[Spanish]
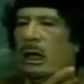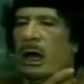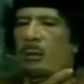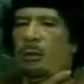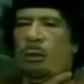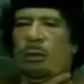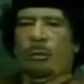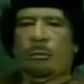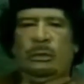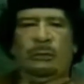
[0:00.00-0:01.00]
de uno,
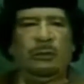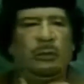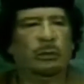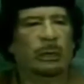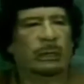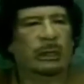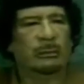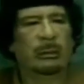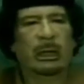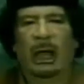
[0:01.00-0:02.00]
tres o
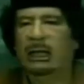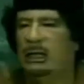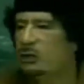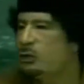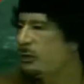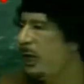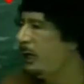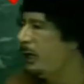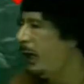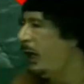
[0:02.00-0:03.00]
cuatro países,
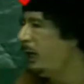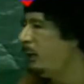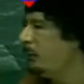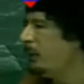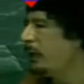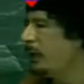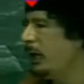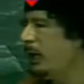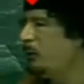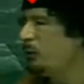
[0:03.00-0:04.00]
pero
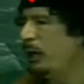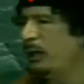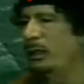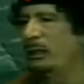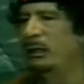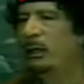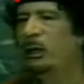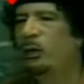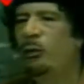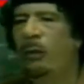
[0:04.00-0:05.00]
nunca de todas
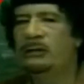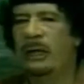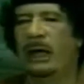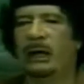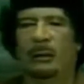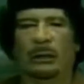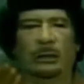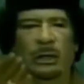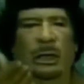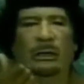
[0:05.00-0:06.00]
las naciones.
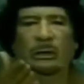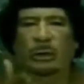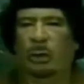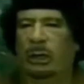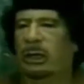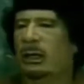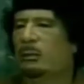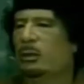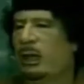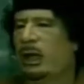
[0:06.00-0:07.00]

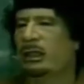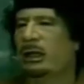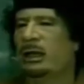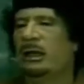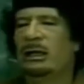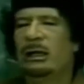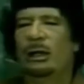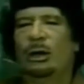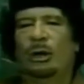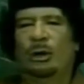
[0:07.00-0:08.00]
Hablaremos acerca de
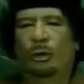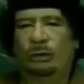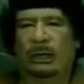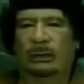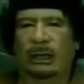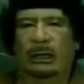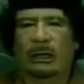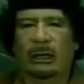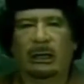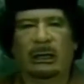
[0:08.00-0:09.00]
si esas guerras
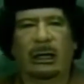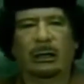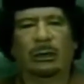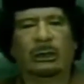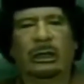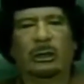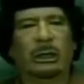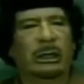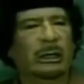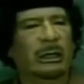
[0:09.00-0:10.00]
respondían al interés
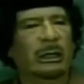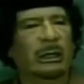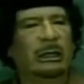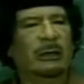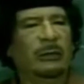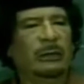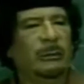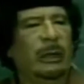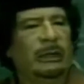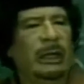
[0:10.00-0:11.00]
de un solo
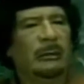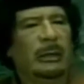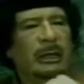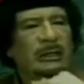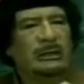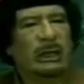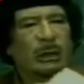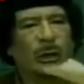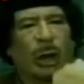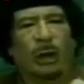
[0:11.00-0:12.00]
país o de
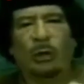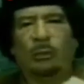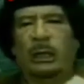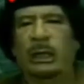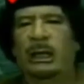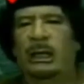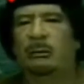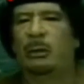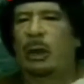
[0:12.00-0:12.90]
todas las naciones.